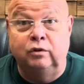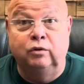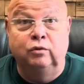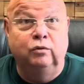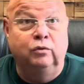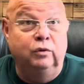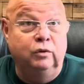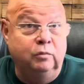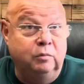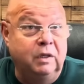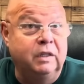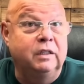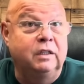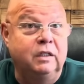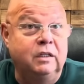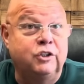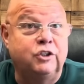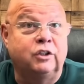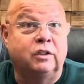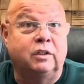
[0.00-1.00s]
но он
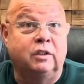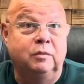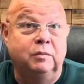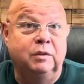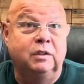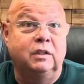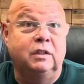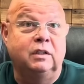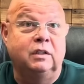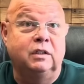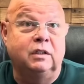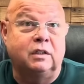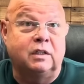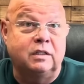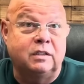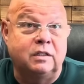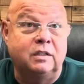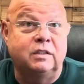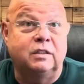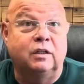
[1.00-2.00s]
могильщик именно
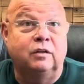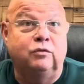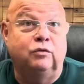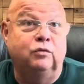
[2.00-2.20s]
российских